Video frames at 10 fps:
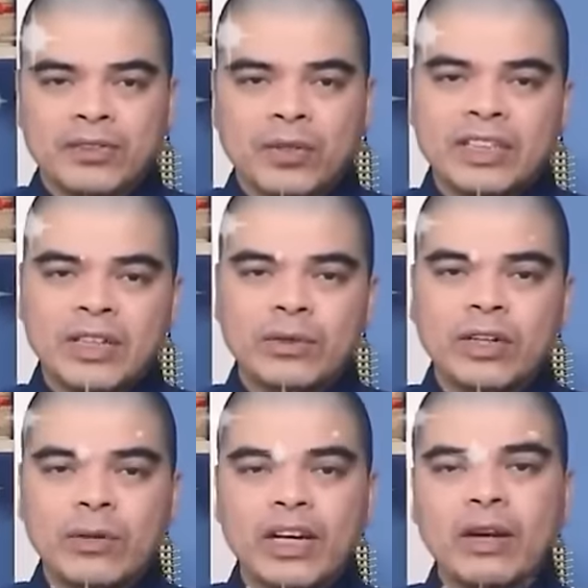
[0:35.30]
Soi chiếu
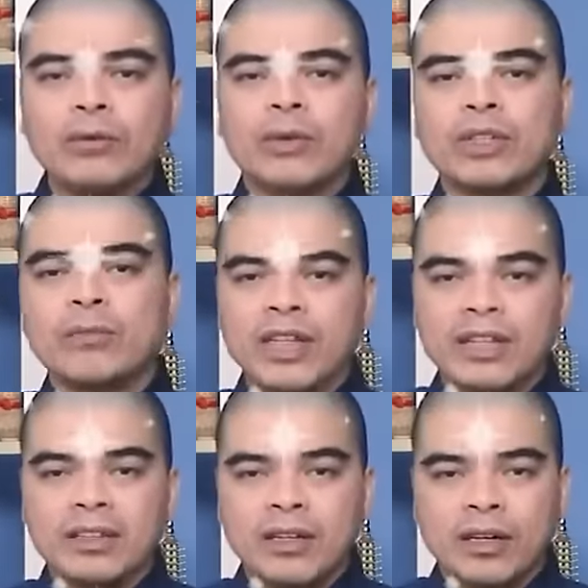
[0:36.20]
theo cái góc độ tâm
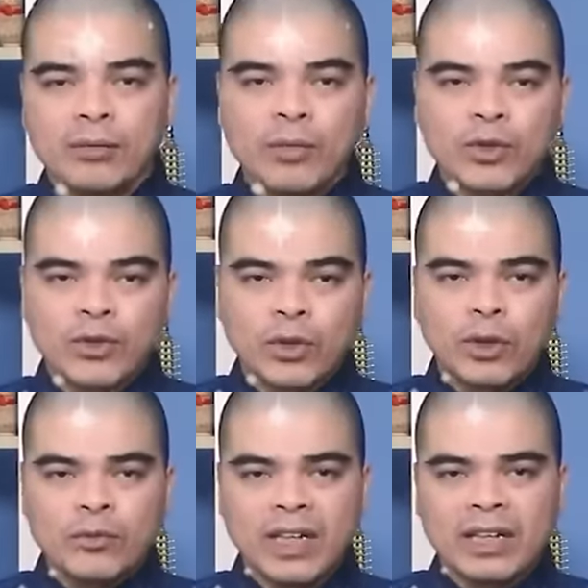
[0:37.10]
linh một số
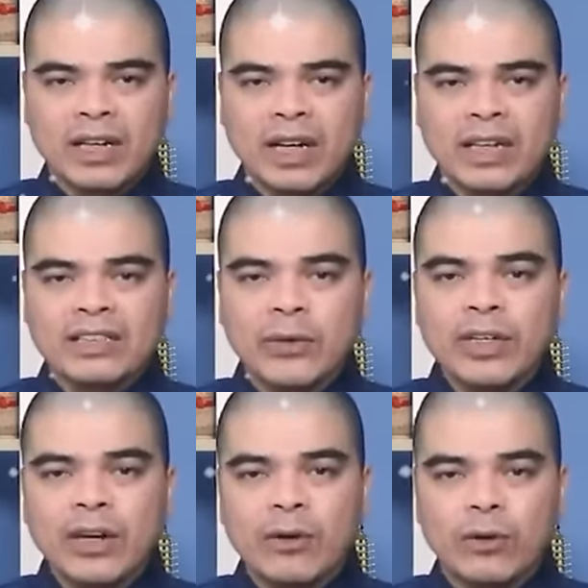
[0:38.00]
con vật là cái dấu
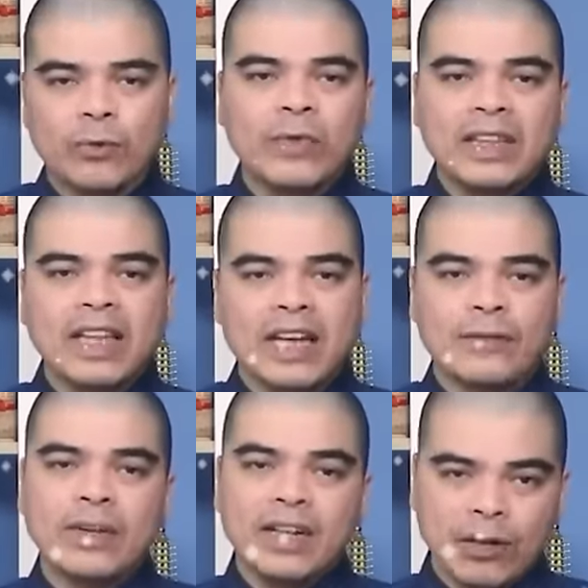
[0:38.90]
hiệu của phát
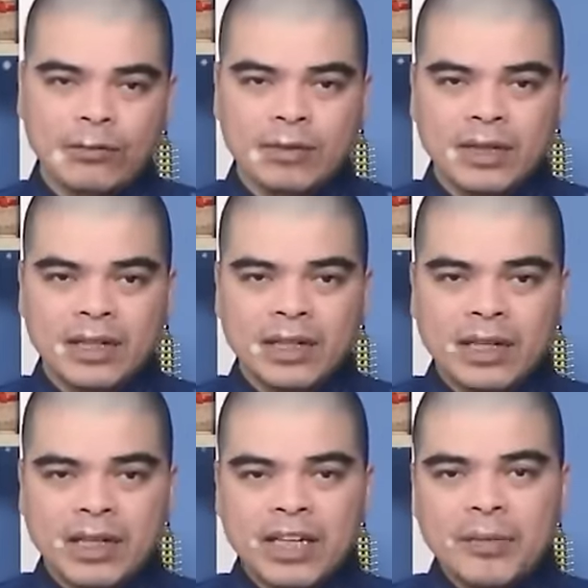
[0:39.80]
tài phát lộc.
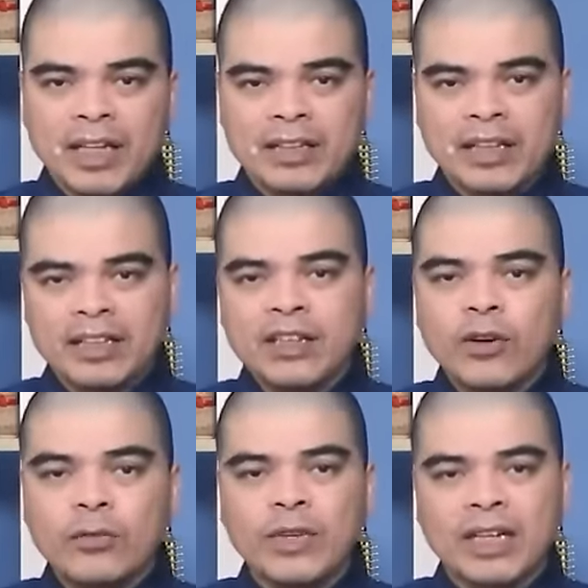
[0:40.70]
Khi bạn thấy
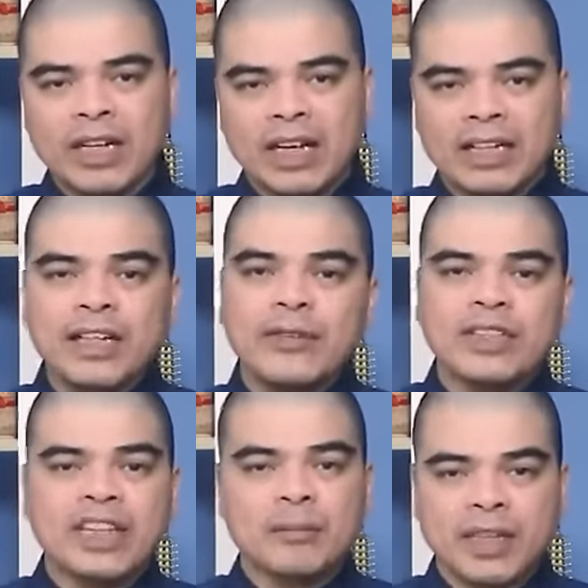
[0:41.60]
những con vật này đi
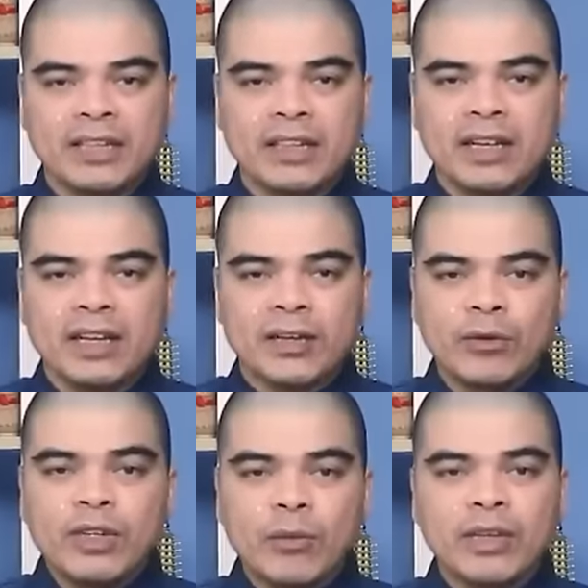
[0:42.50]
vào nhà mình
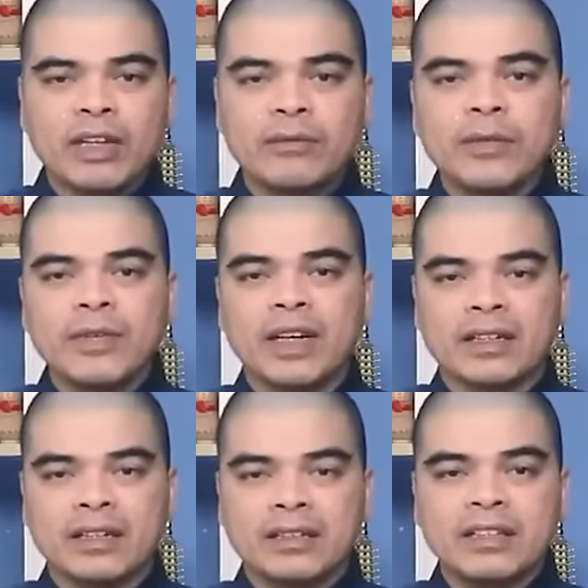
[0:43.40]
cũng đồng nghĩa với việc
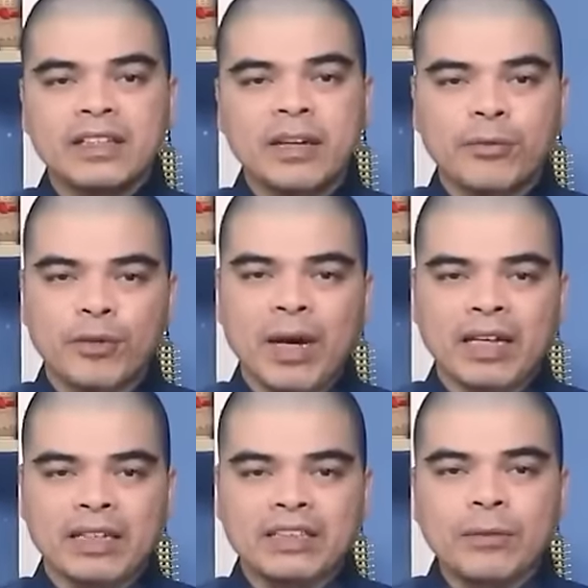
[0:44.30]
sự nghiệp của
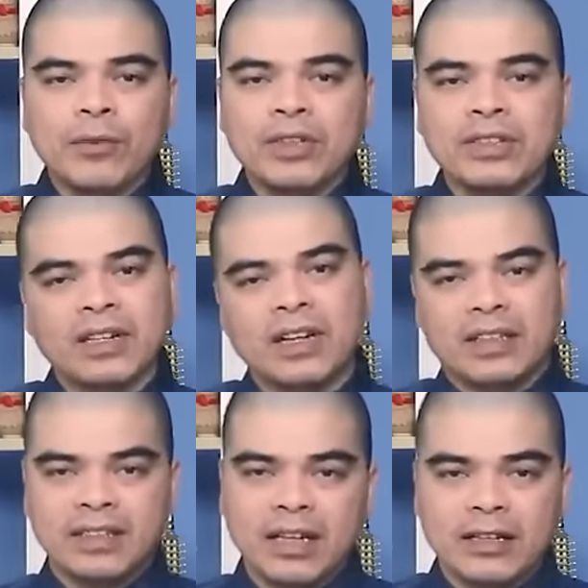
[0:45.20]
bạn sắp có sự
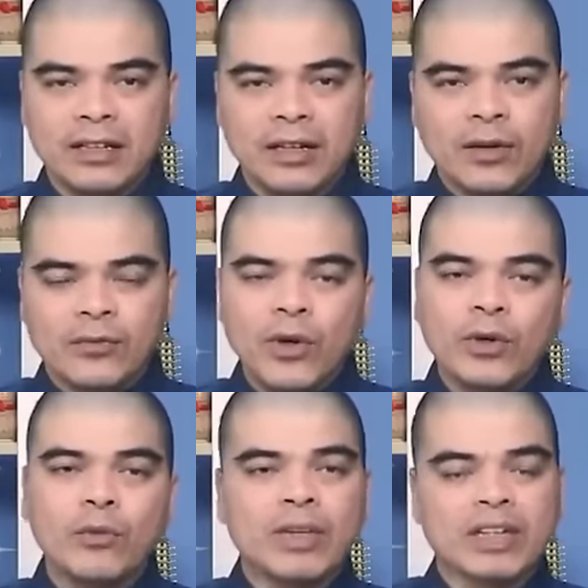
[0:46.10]
khởi sắc vô
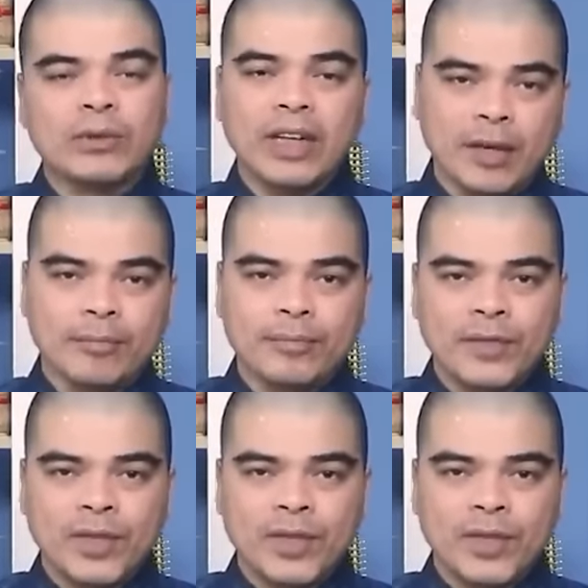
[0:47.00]
cùng là tốt đẹp.